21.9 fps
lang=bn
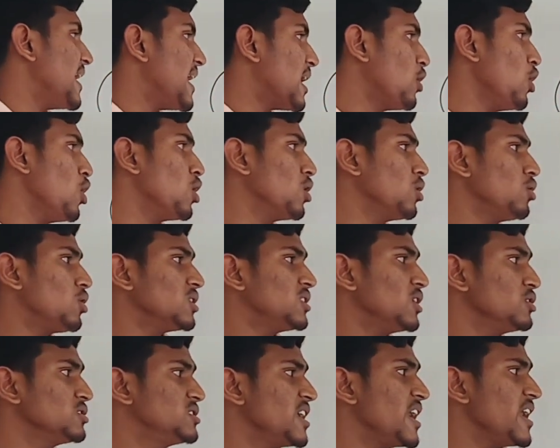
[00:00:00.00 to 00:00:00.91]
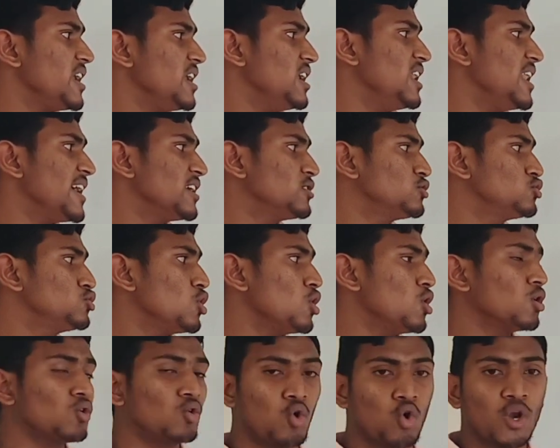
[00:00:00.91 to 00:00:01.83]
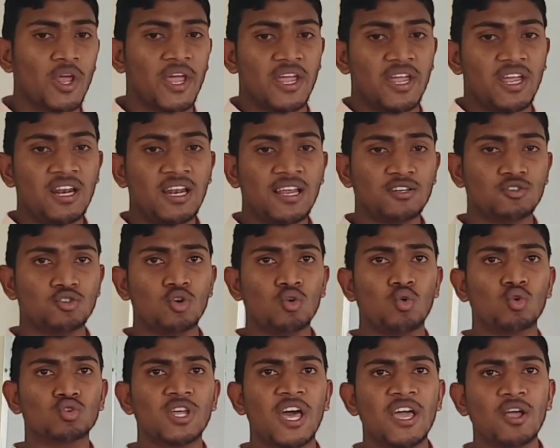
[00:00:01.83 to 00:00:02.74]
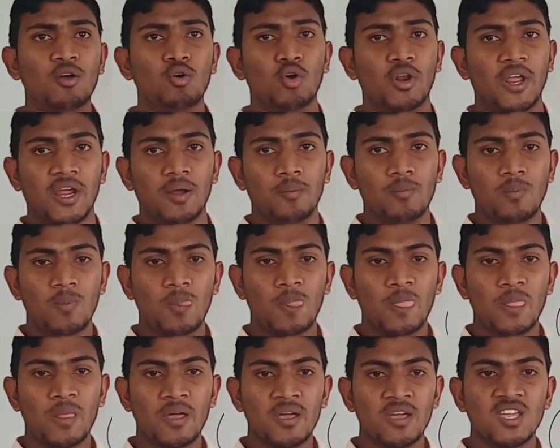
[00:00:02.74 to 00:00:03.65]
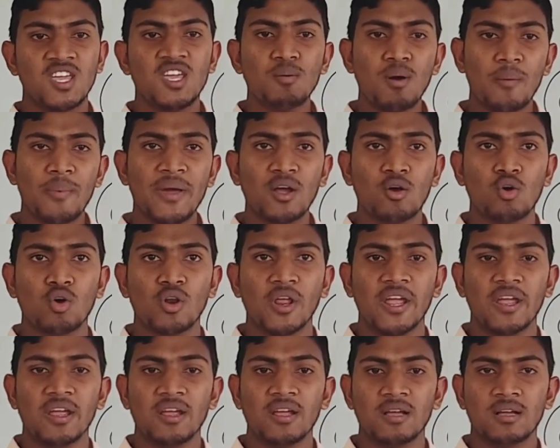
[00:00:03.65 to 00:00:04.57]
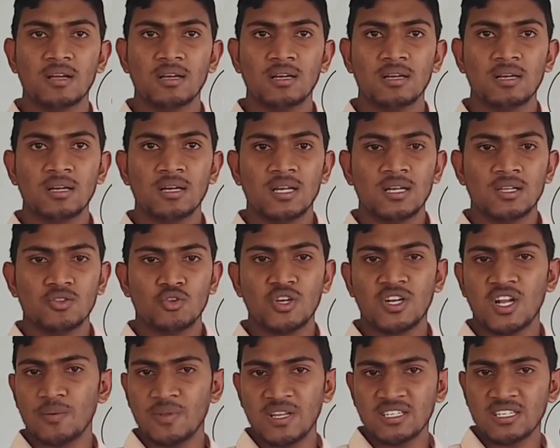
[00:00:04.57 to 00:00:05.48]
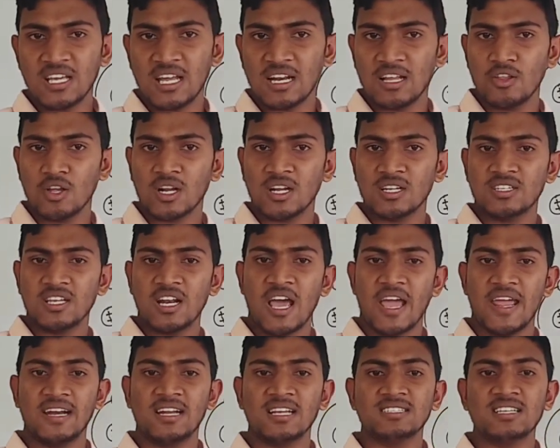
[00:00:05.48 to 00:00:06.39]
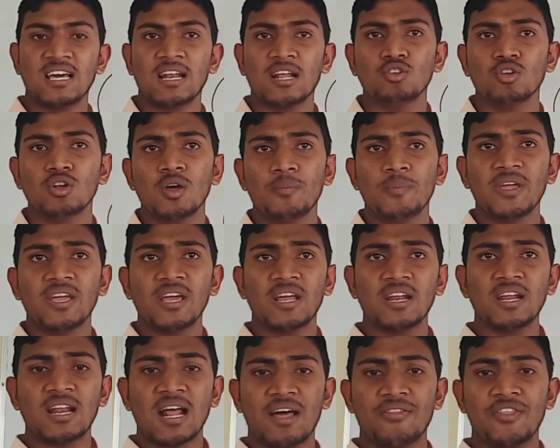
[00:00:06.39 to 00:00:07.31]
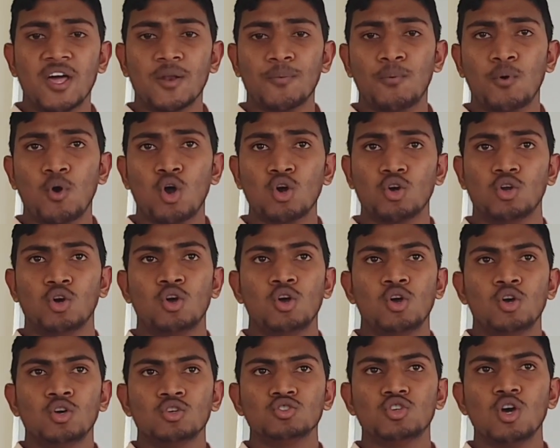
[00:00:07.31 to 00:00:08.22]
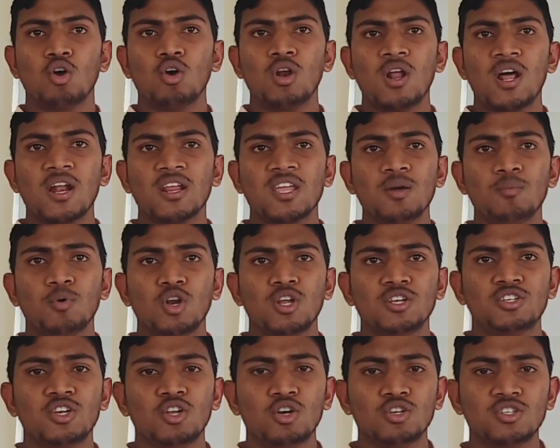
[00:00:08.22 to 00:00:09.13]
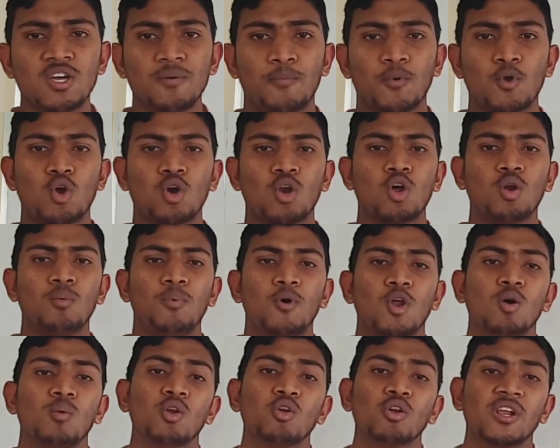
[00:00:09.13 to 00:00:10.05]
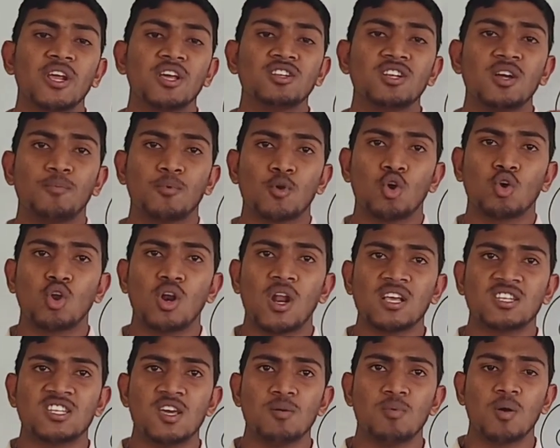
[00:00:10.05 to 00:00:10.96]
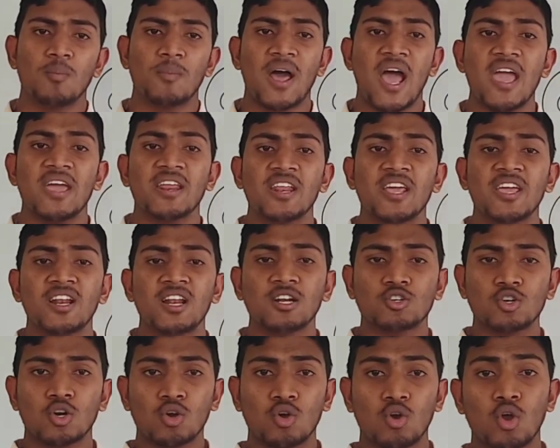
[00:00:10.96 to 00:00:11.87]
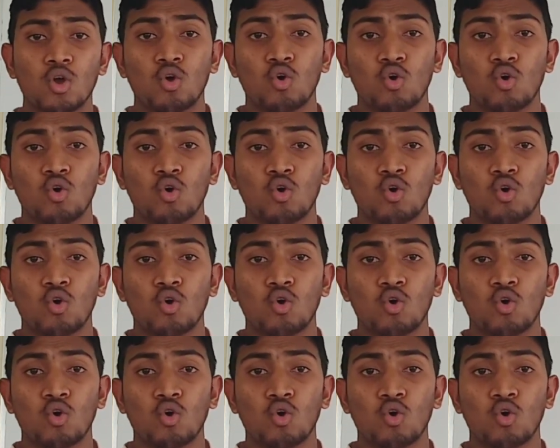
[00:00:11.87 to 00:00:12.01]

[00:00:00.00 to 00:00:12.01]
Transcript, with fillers: এখন কথা হচ্ছে ইলেকট্রন ঘুরে ইলেকট্রন কোথায় ঘুরে কিভাবে ঘুরে তো এটা আমাদের জানা দরকার আছে না এটা জানার জন্য বিজ্ঞানী রাদার ফোর্ড যখন আর কি বলেছিল যে প্রোটন পরমাণুর কেন্দ্রে প্রোটন আছে এবং বাইরে ইলেকট্রনগুলো